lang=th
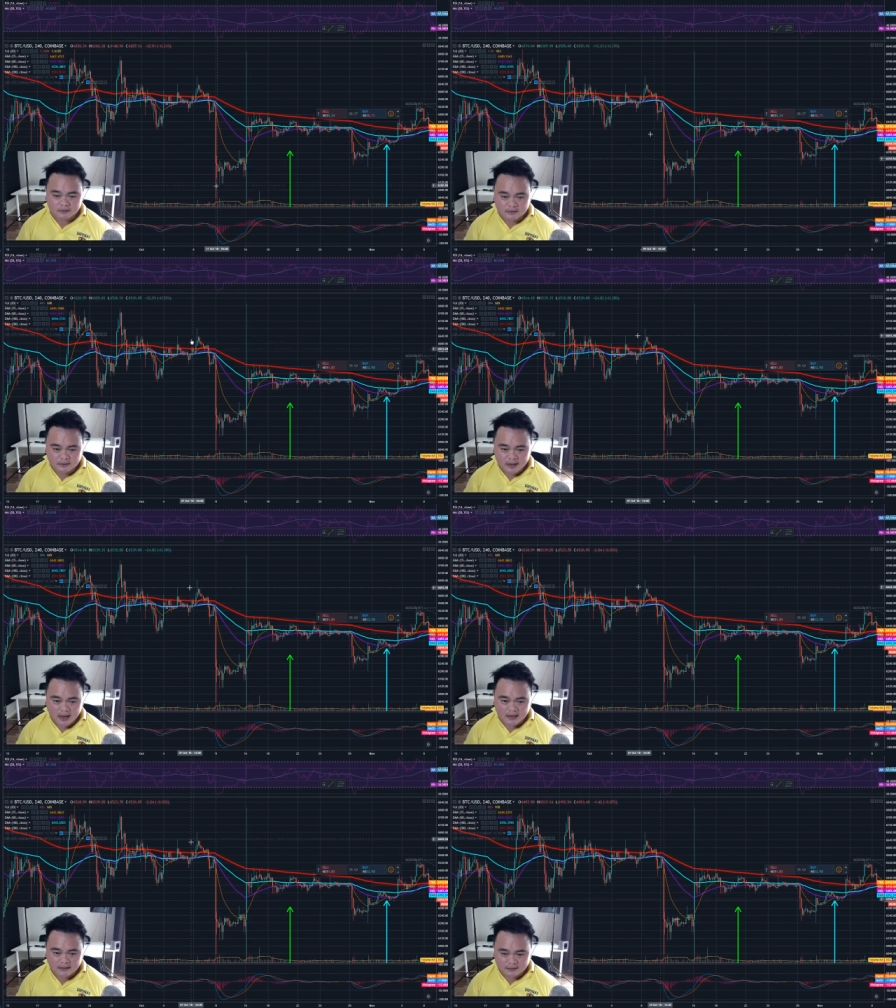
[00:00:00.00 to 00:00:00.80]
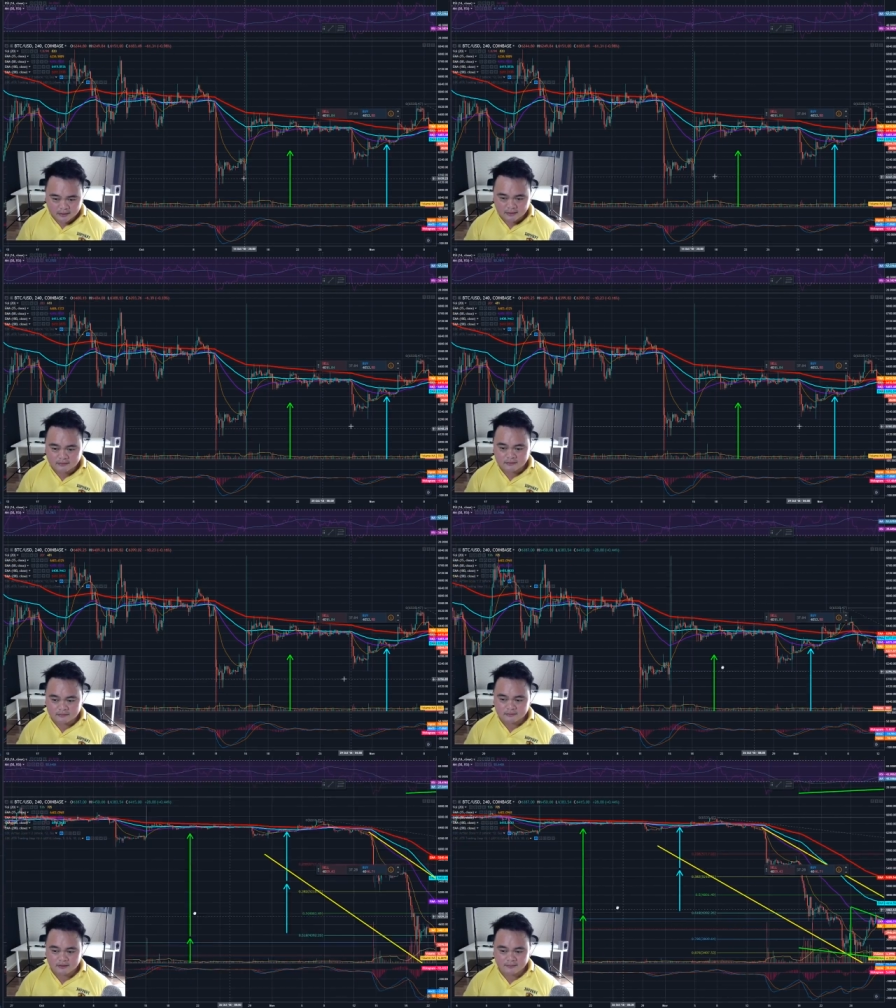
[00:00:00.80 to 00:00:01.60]
ยืนได้ทิ้ง
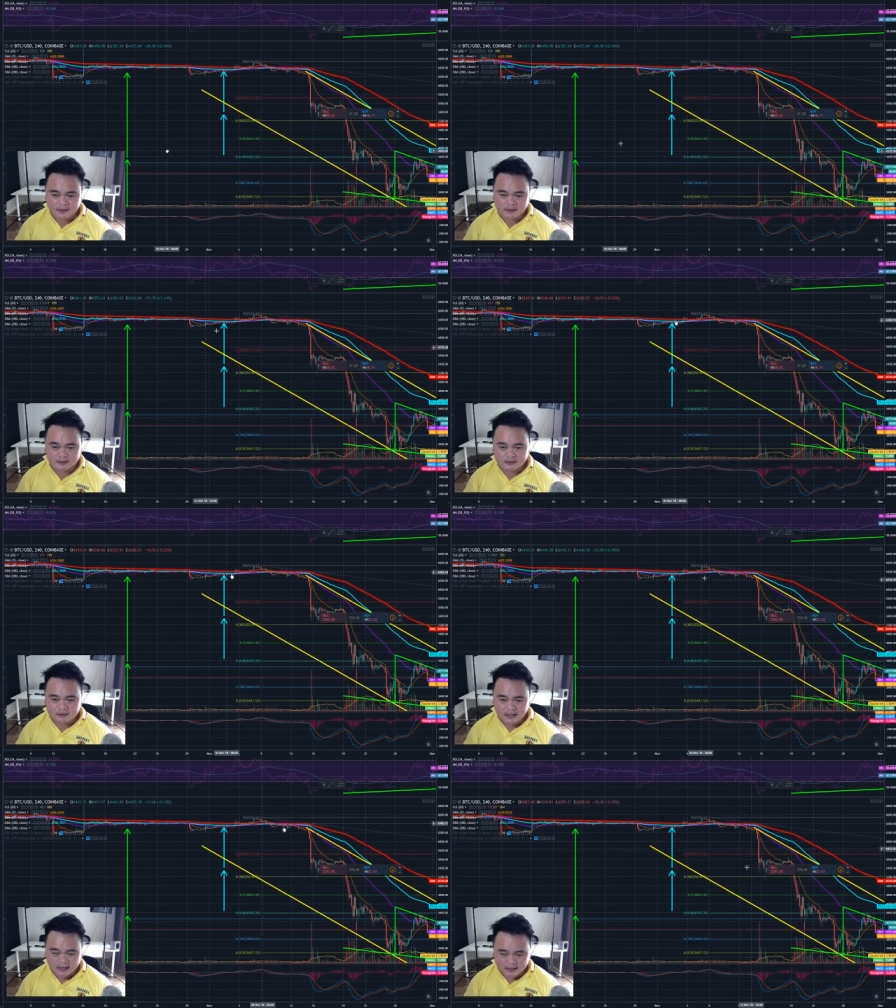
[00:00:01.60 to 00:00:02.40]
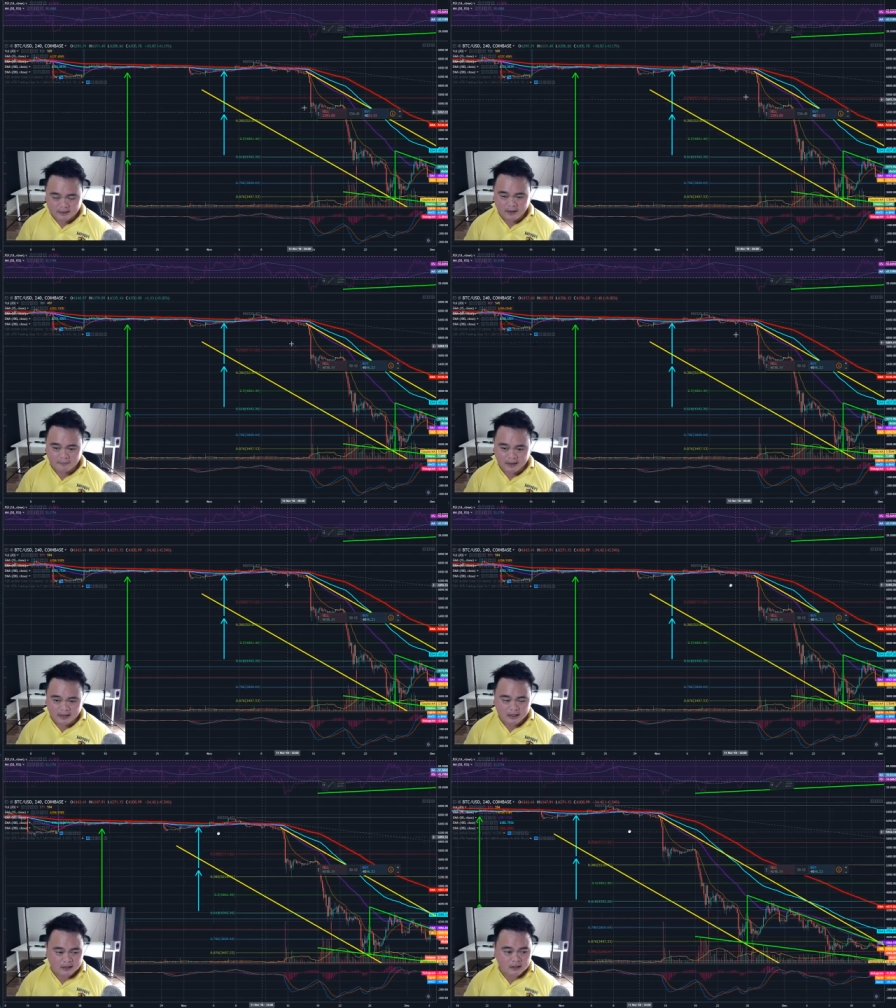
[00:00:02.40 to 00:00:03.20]
เห็นไหมจากอดีตที่ผ่านมา
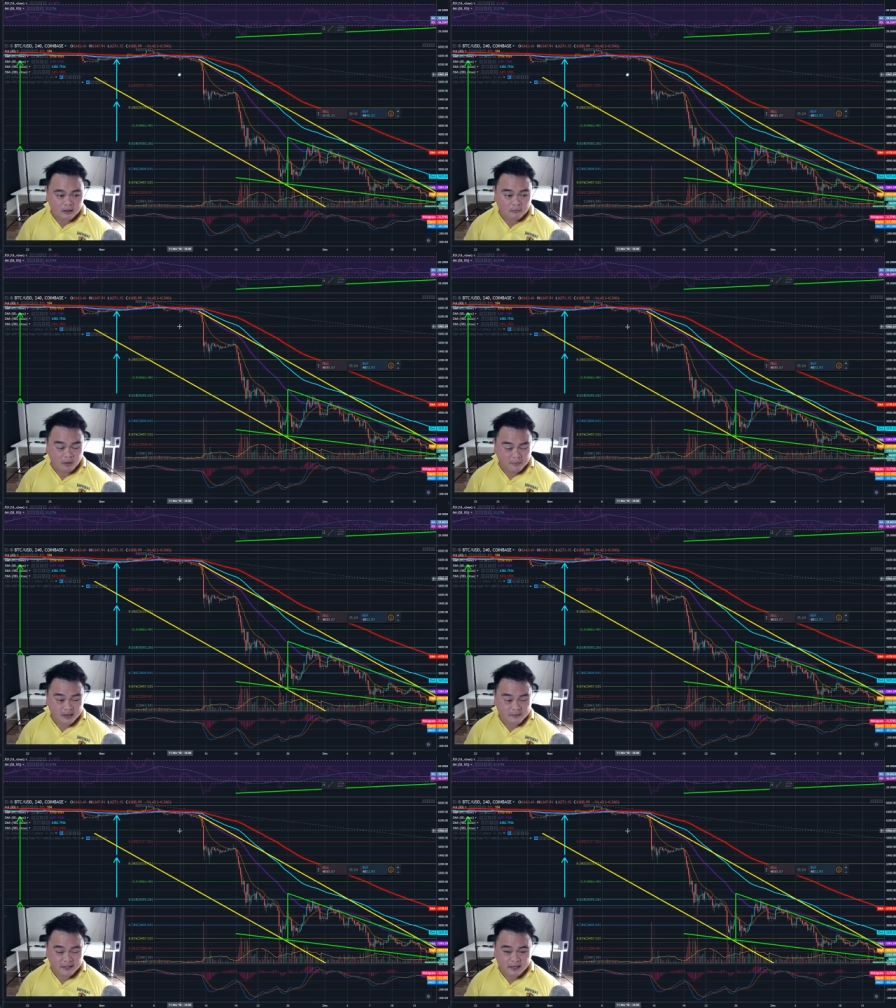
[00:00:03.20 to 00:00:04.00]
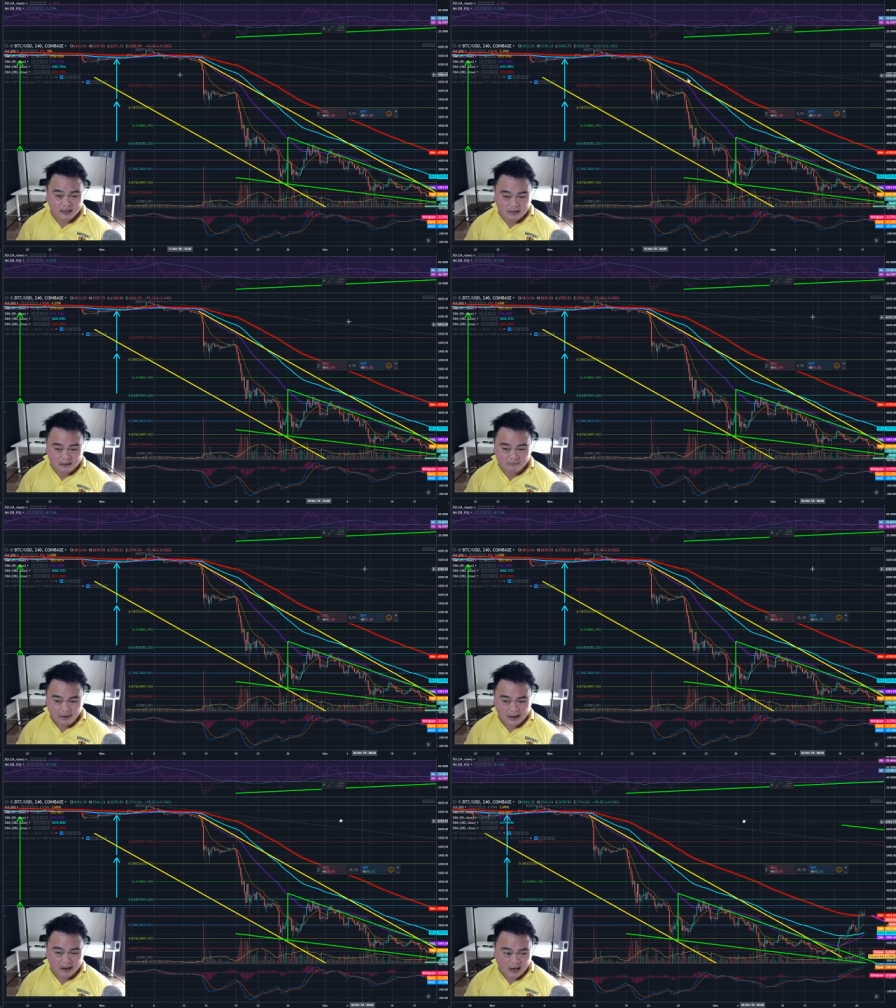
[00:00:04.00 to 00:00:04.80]
นะเพราะมันยังไม่ใช่
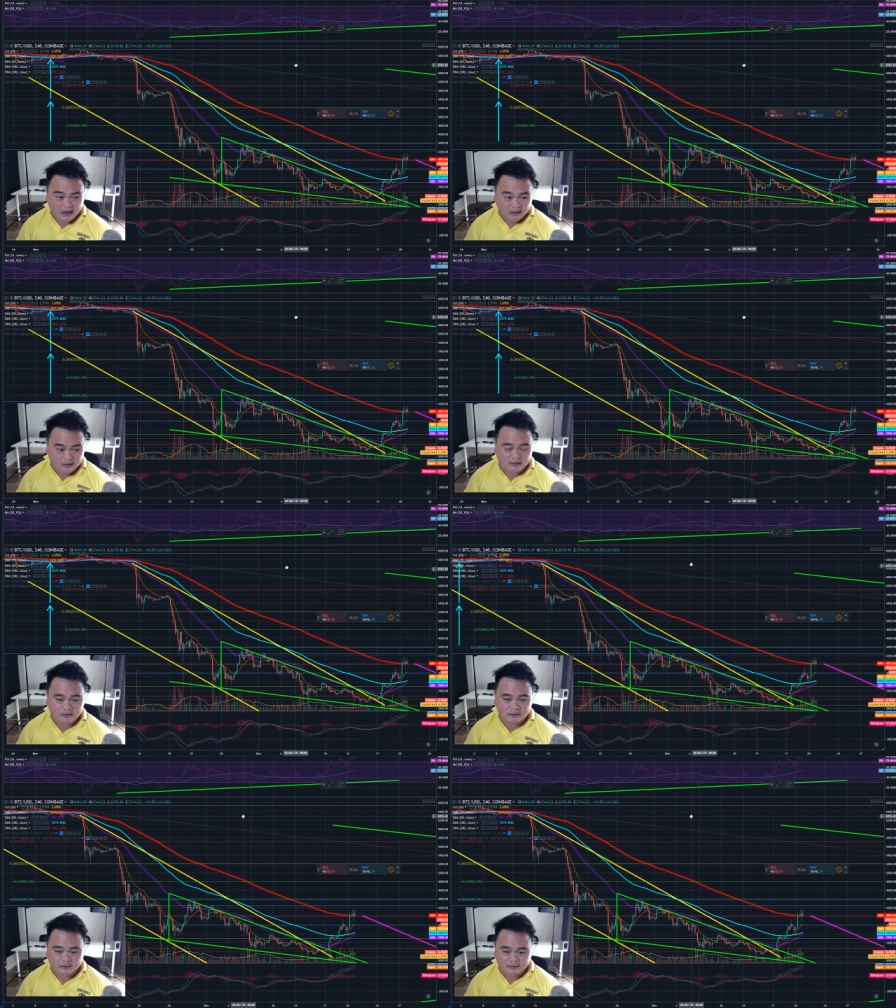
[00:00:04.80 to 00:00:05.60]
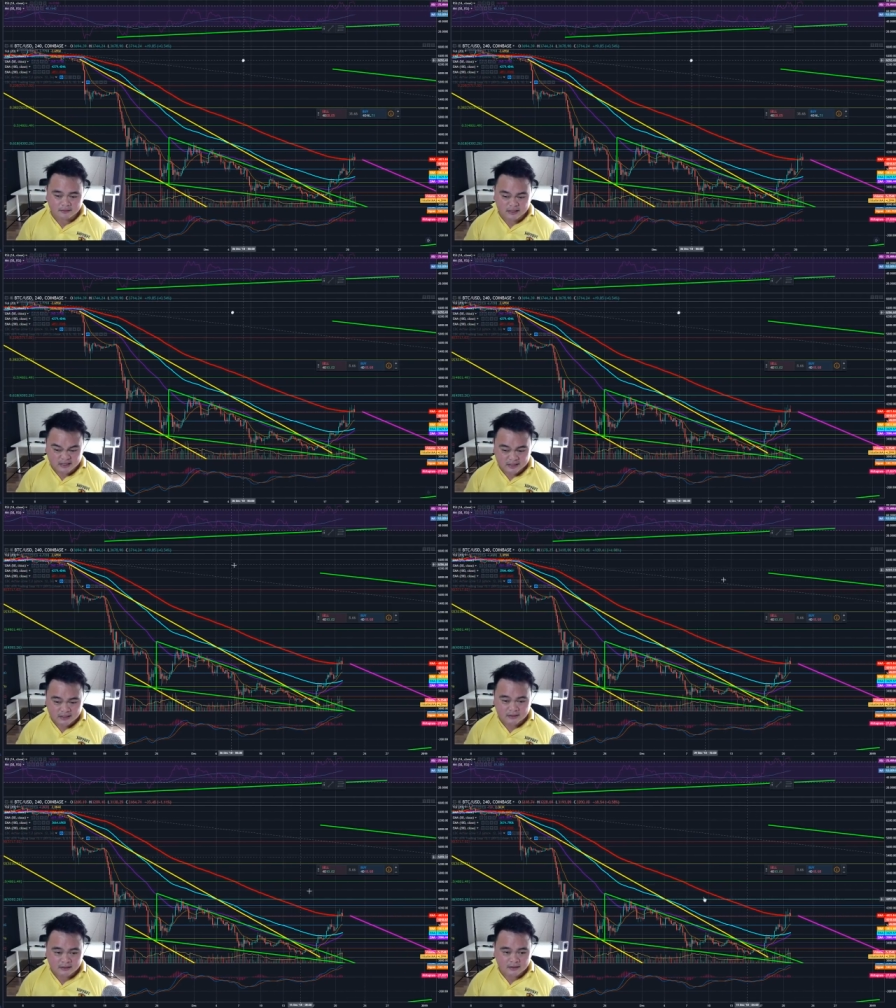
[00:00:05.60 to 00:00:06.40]
ฝั่งขาขึ้นจริ
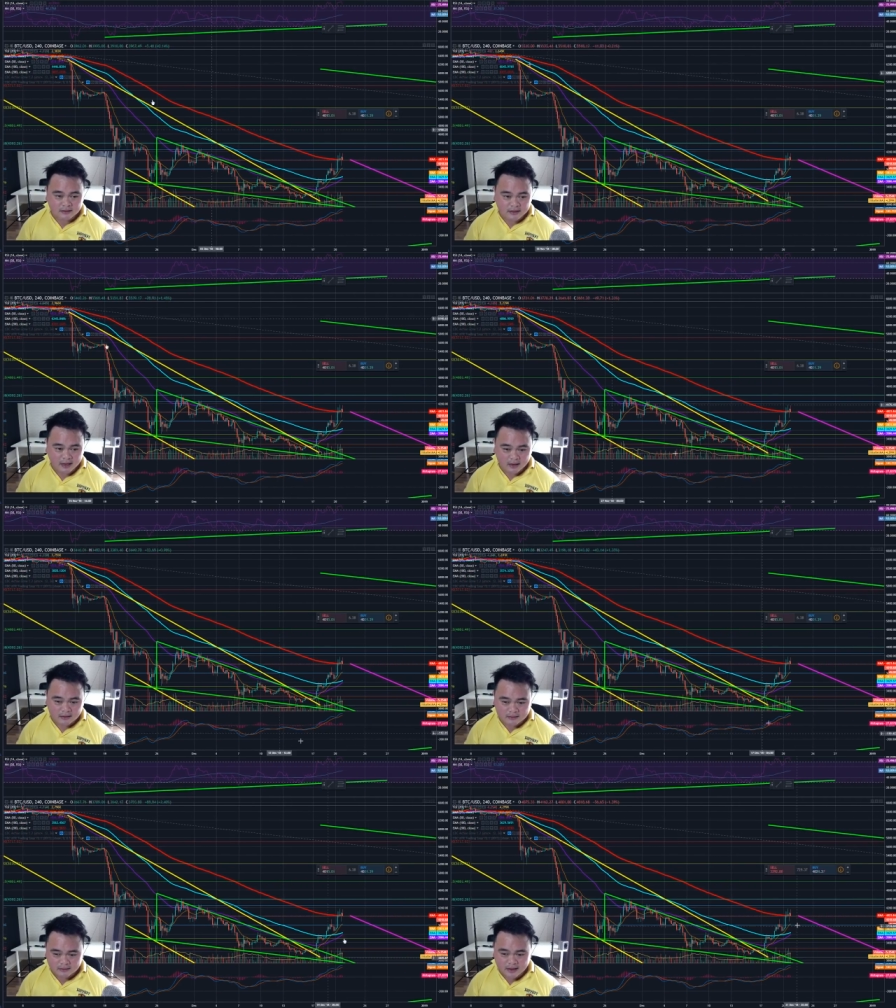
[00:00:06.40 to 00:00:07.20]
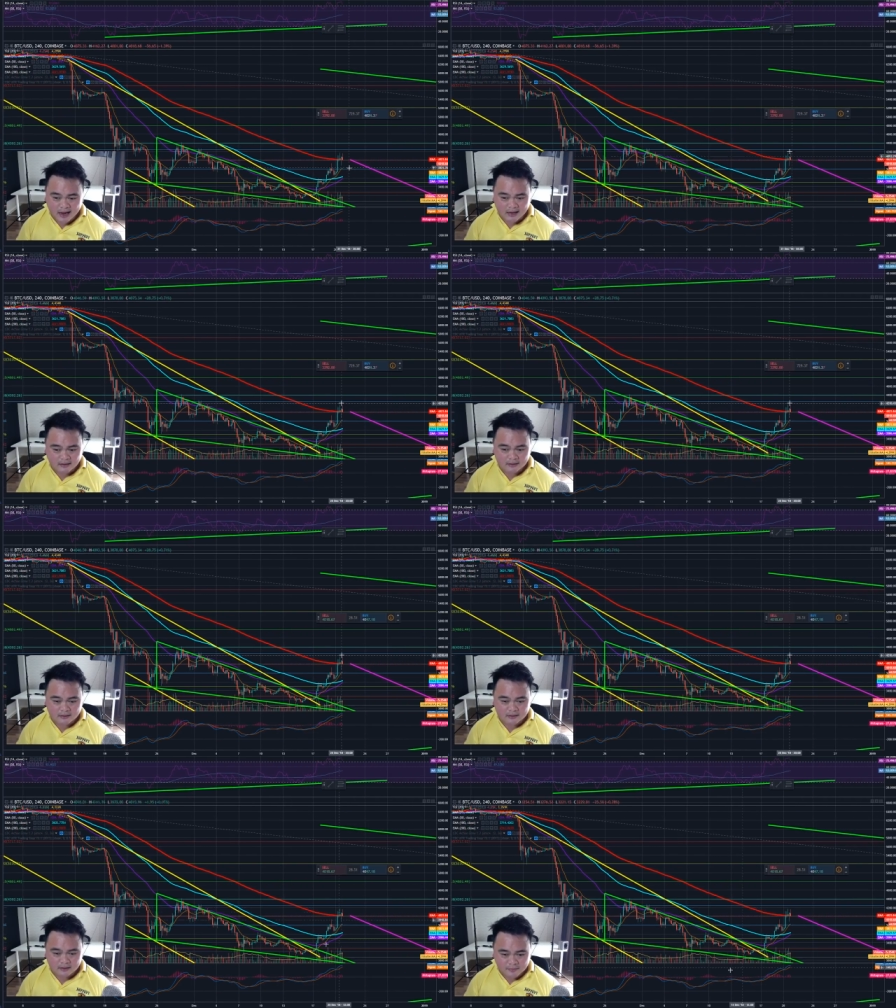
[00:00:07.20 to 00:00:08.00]
งๆเนี่ยยืนได้
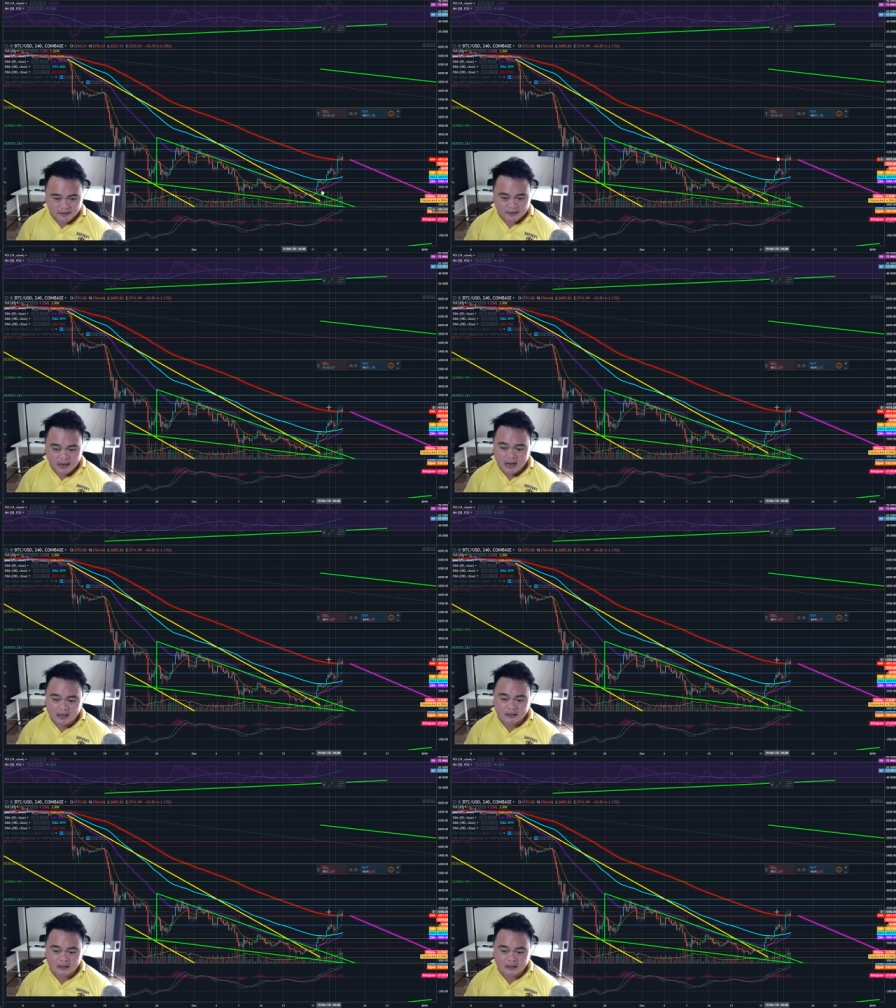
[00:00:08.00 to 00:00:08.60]
ขึ้นมายืนได้